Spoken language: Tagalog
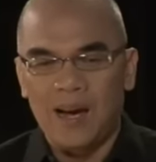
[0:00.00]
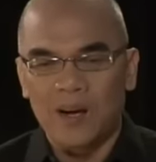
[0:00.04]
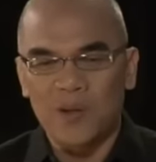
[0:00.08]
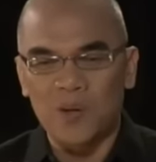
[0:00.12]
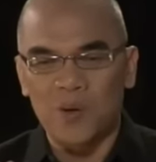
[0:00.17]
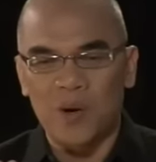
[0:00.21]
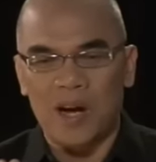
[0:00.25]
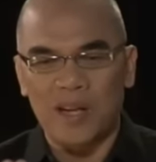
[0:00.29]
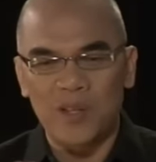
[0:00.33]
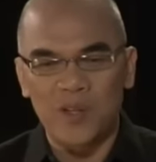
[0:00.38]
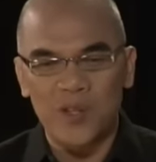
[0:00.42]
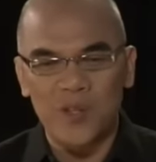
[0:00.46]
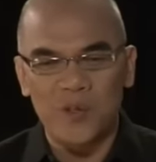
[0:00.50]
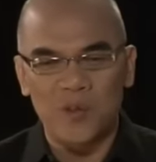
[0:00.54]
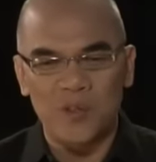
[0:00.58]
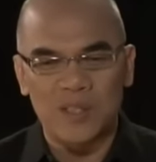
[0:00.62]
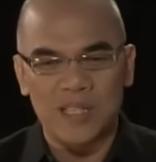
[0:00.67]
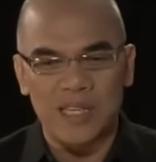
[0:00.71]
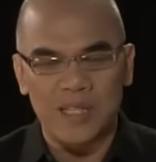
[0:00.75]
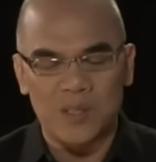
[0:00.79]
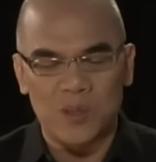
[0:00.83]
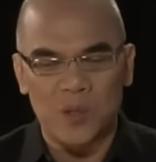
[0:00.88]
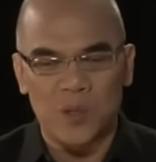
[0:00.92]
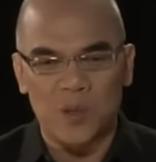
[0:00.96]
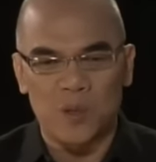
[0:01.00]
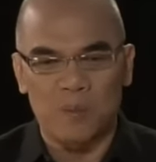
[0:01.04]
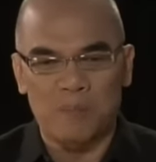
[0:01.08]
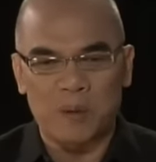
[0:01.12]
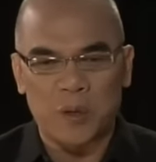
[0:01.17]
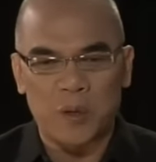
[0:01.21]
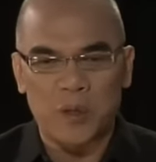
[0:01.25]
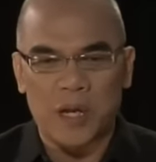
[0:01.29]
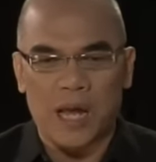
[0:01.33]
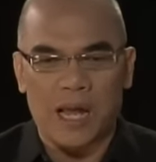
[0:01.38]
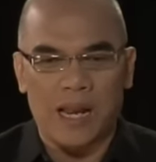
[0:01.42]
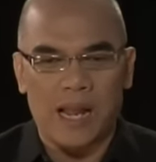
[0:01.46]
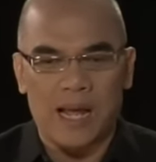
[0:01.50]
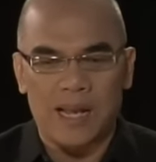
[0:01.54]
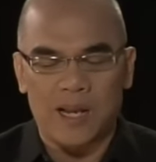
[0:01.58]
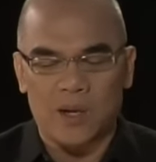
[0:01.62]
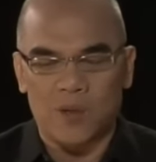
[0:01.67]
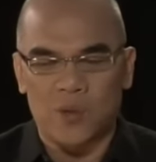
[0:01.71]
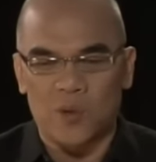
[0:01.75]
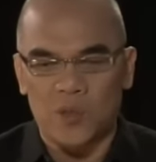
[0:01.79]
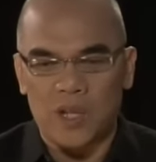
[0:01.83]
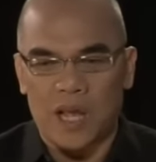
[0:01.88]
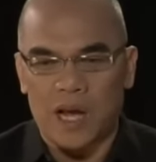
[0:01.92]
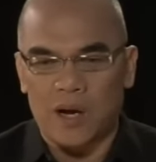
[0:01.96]
kung ano yung titulo, pero naalala
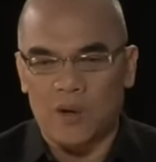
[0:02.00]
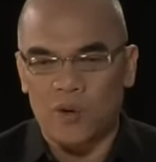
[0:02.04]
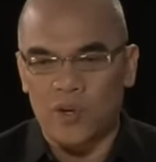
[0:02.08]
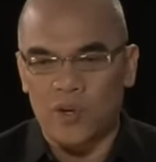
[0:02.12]
ko na